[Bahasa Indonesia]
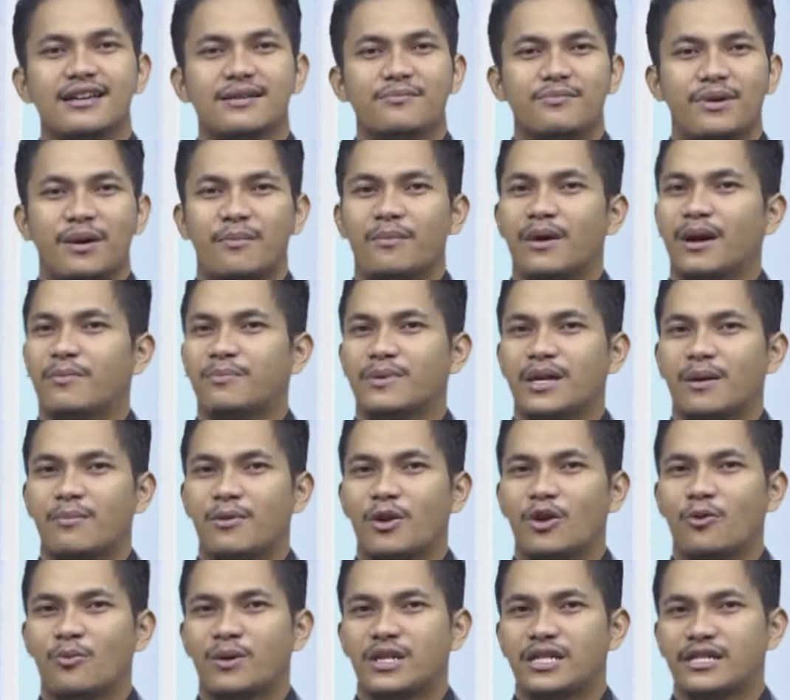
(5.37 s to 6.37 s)
Pemkap
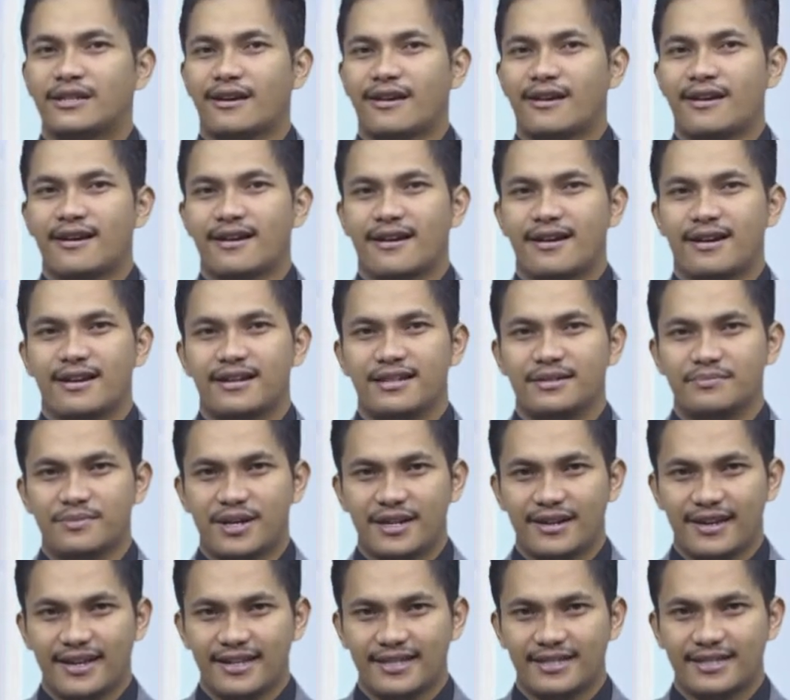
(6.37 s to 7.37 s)
Tabalong mencanangkan lima
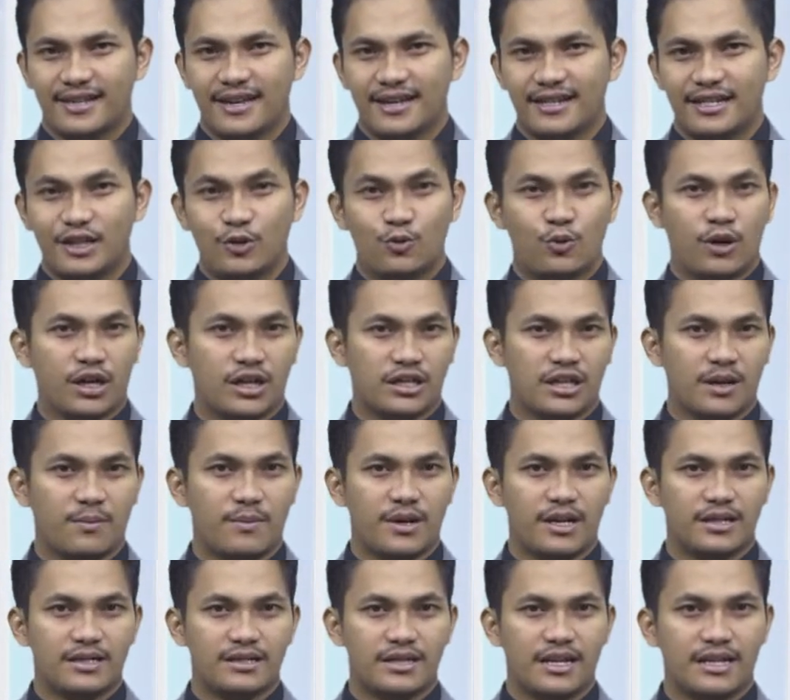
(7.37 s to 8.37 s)
desa di dua
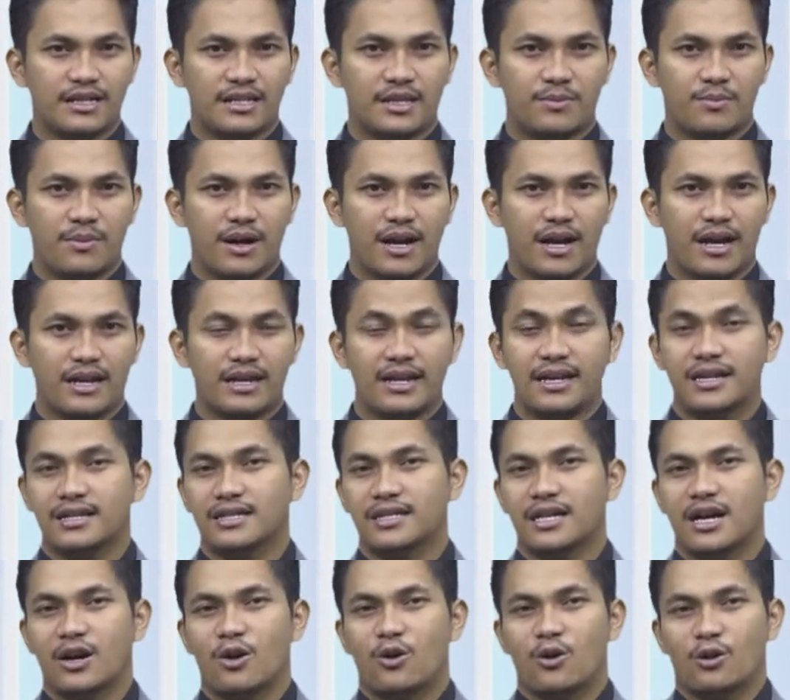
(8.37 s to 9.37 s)
kecamatan sebagai
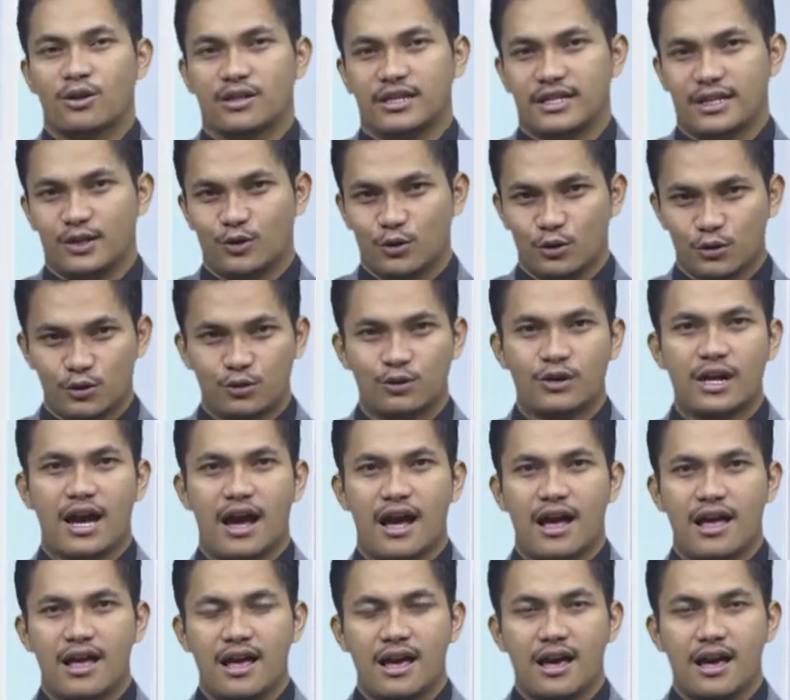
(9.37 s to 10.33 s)
desa hortikultura.